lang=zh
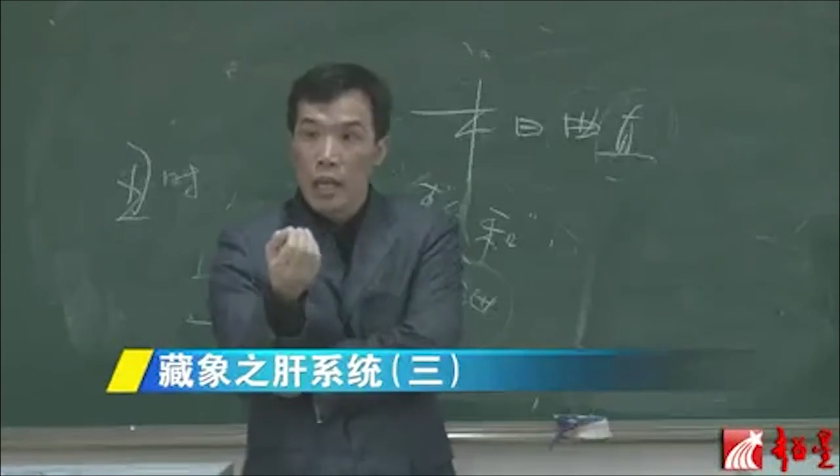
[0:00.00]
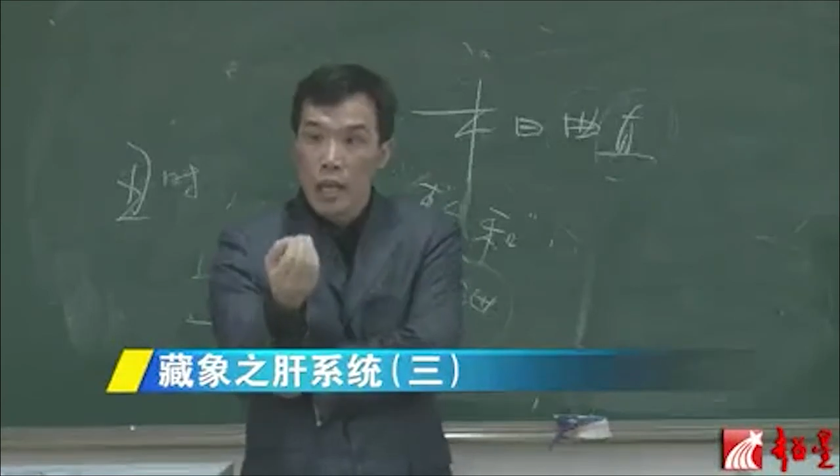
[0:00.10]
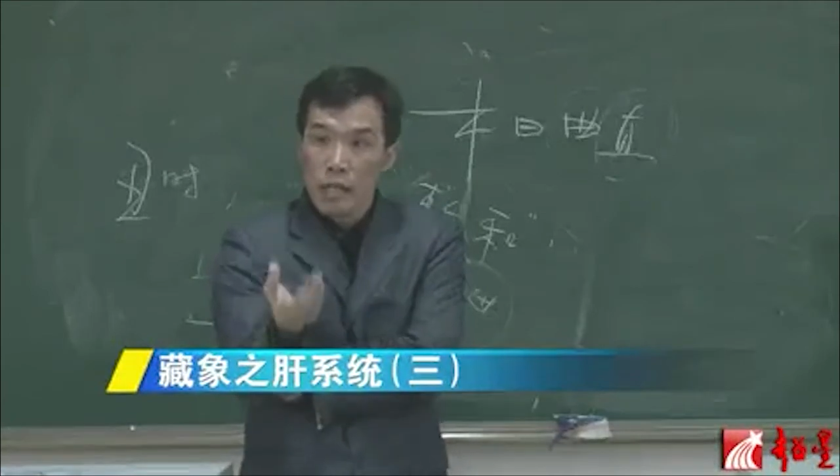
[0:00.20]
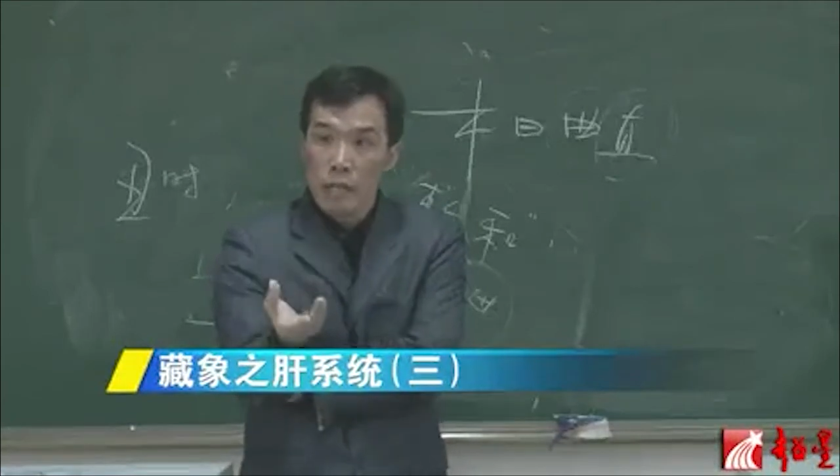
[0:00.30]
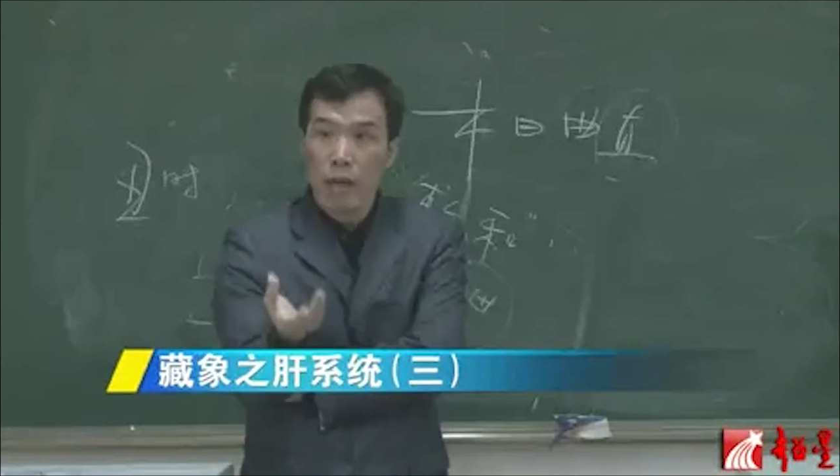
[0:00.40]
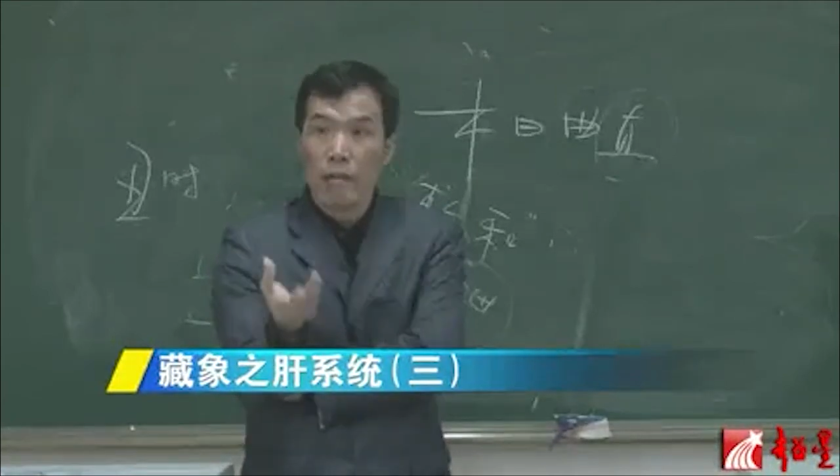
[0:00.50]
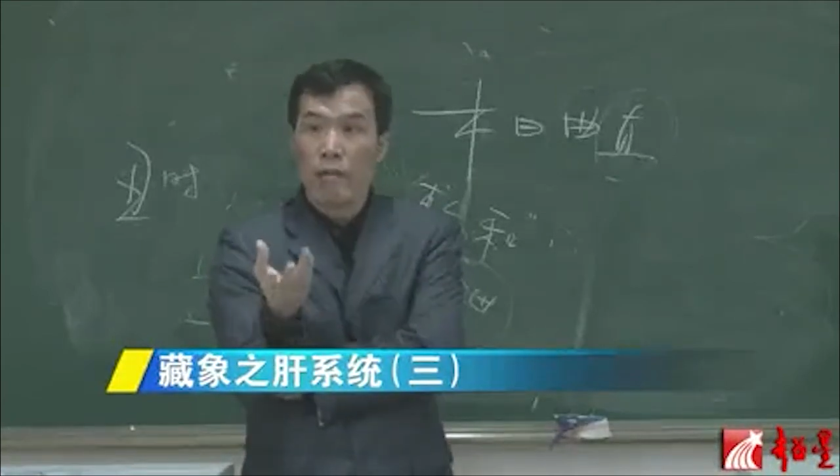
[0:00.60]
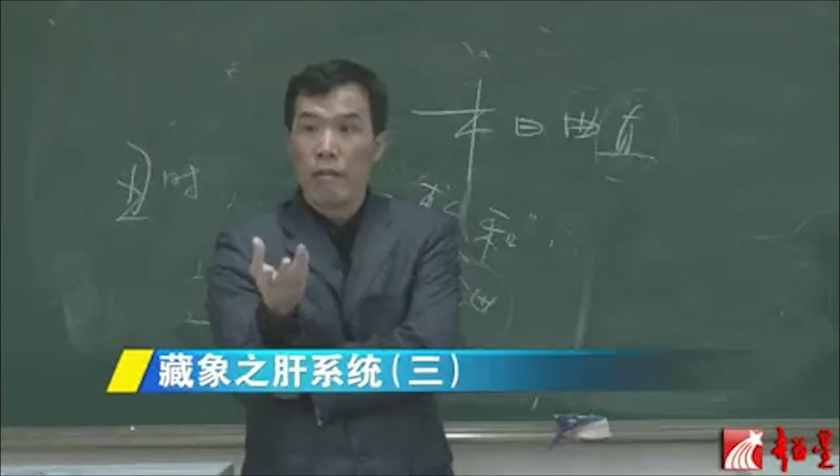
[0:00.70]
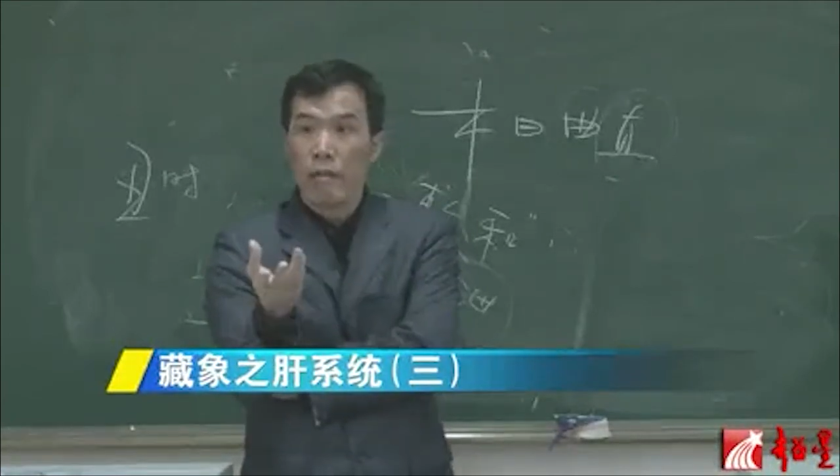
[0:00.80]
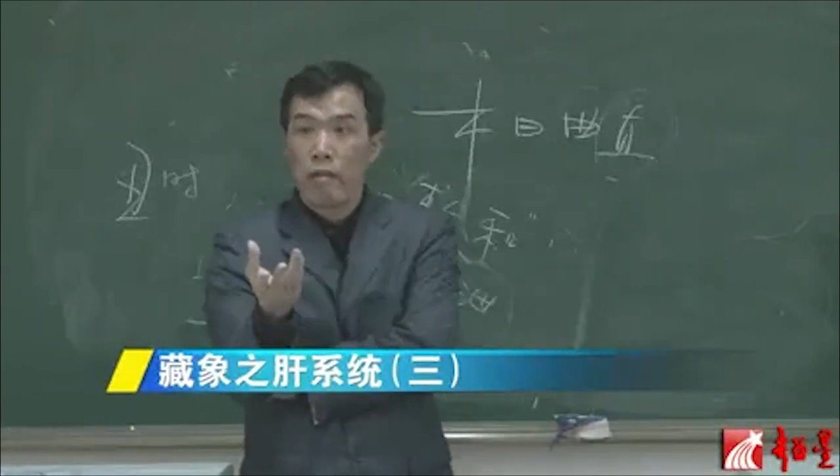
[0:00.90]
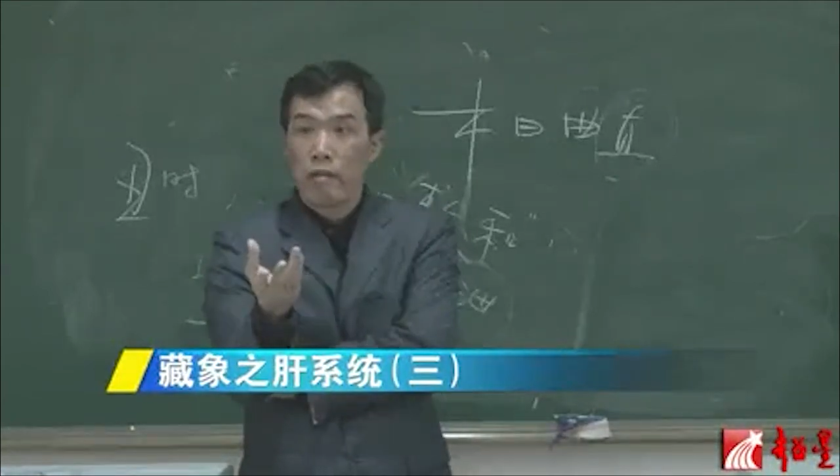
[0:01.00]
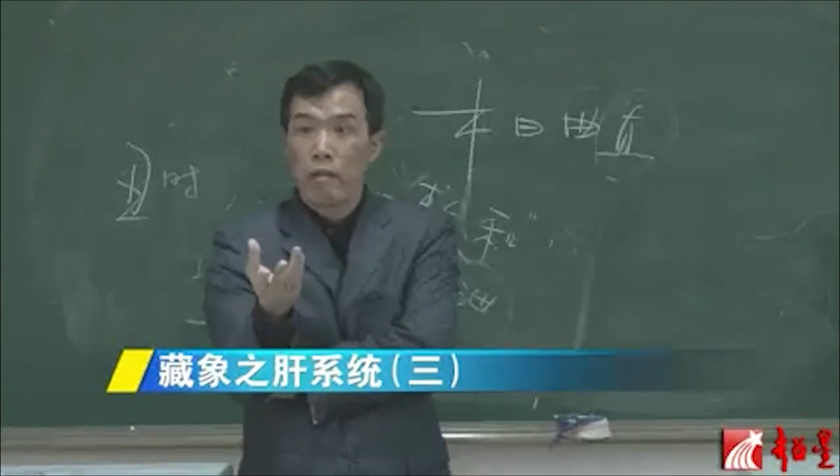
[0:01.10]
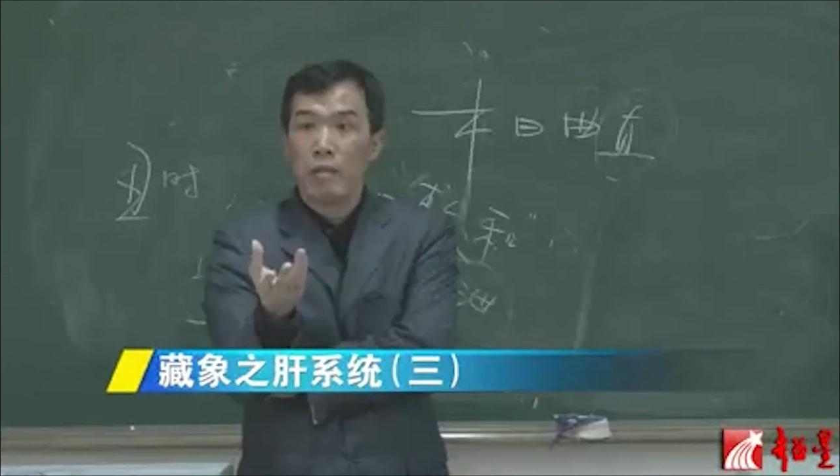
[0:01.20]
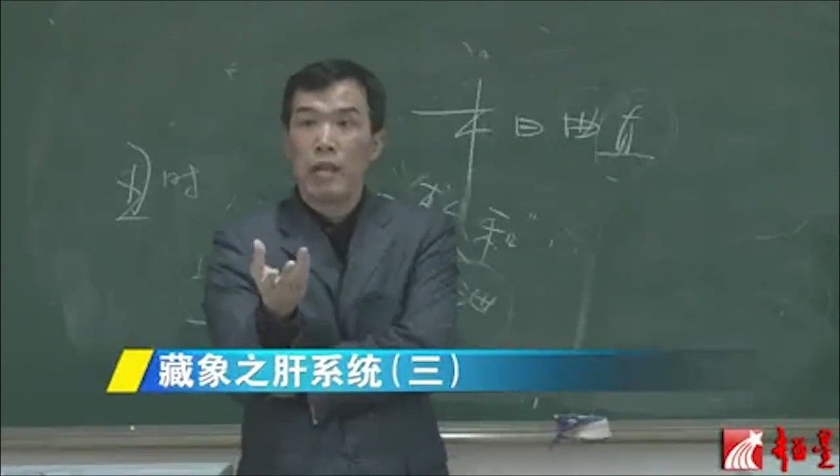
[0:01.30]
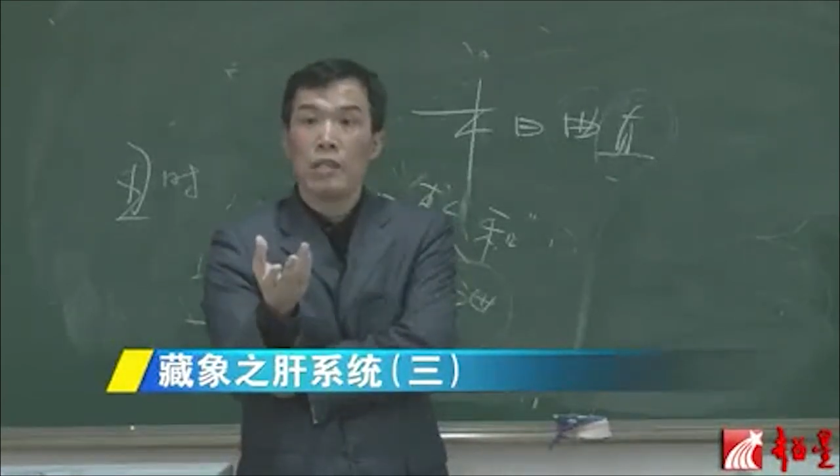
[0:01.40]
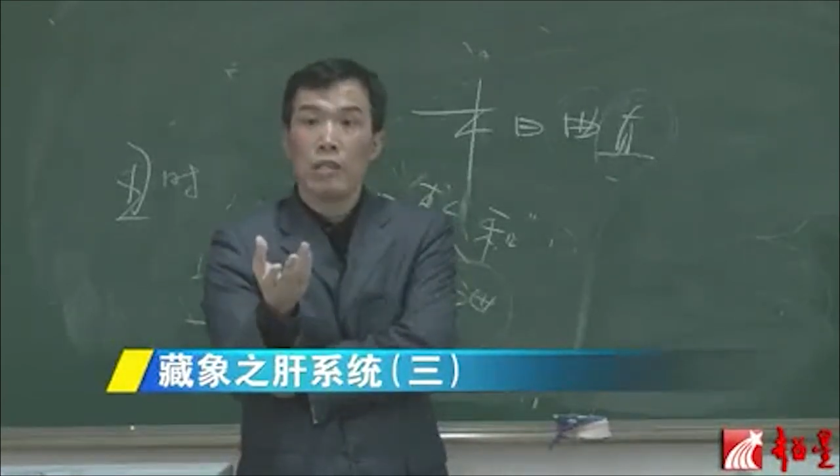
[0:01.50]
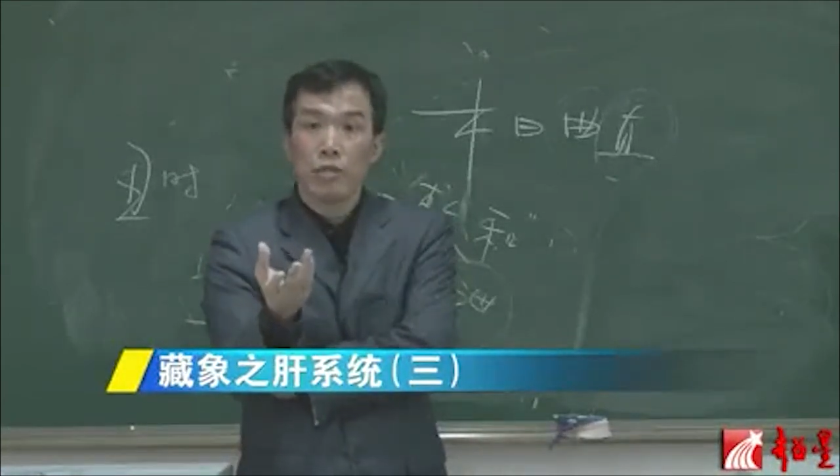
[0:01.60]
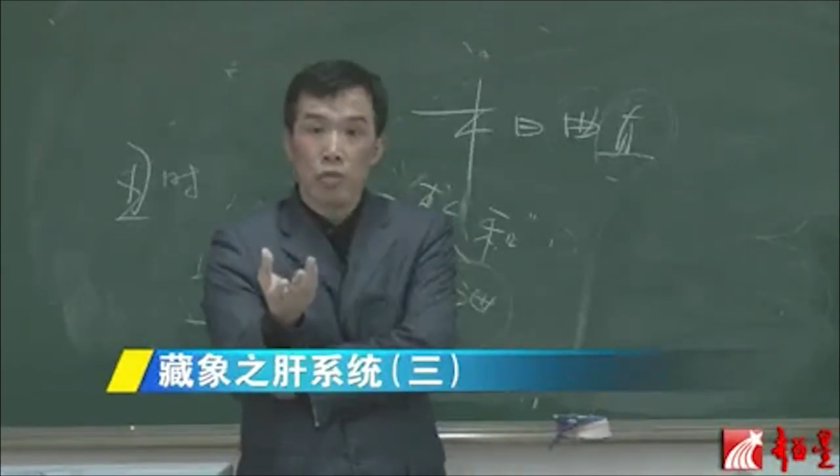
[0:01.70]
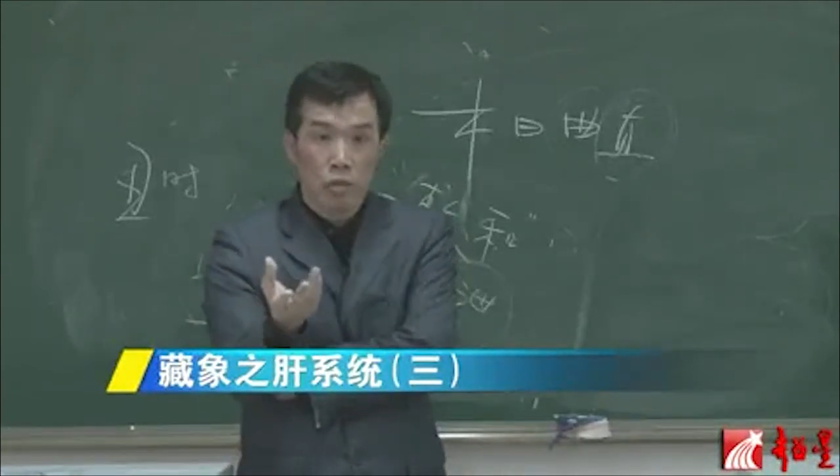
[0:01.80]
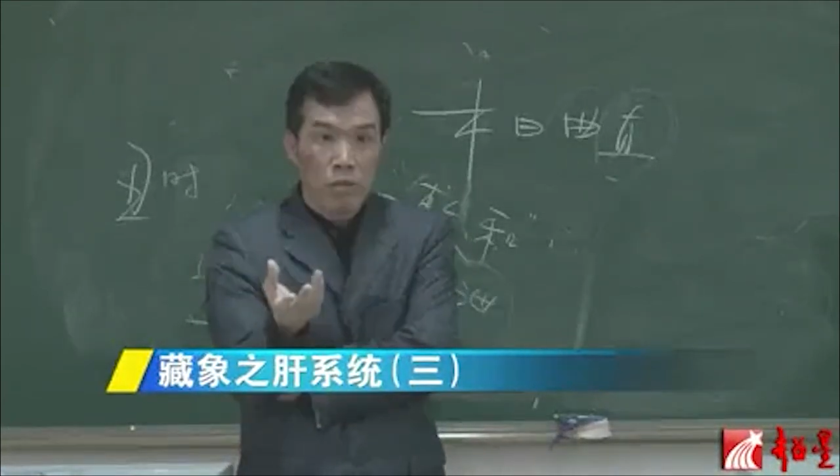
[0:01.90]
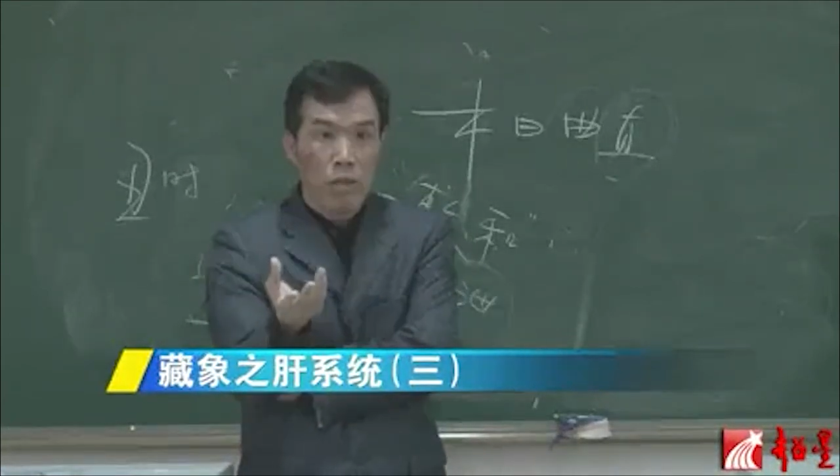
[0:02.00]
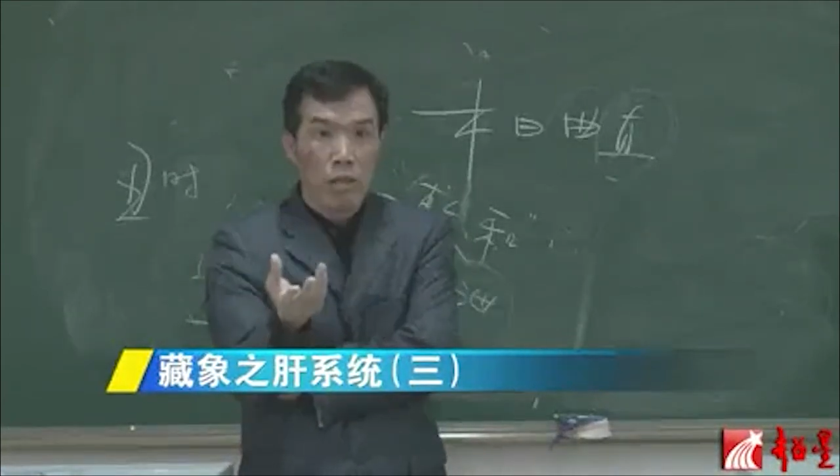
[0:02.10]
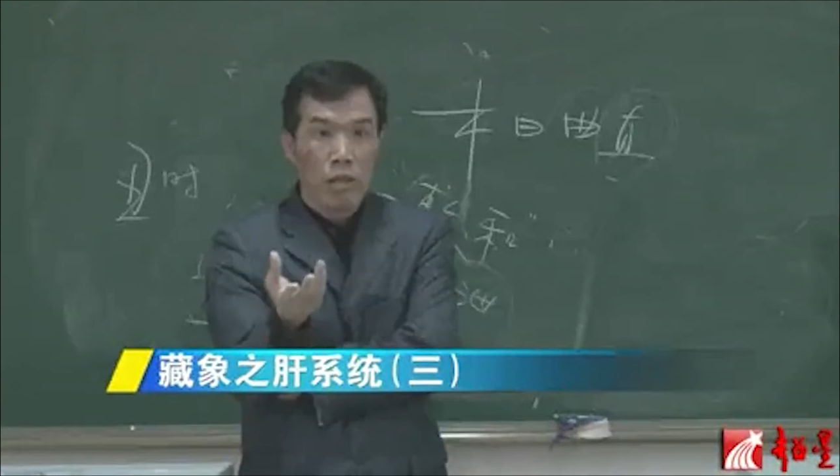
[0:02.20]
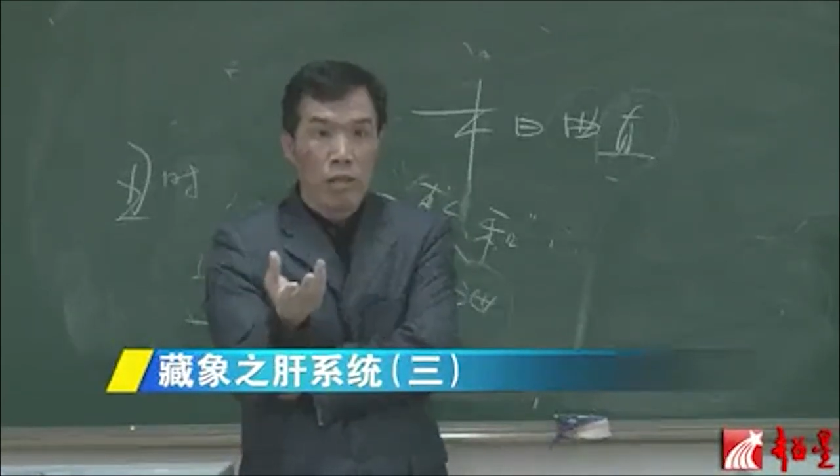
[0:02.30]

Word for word: 肝细胞，你不肝细胞受损了。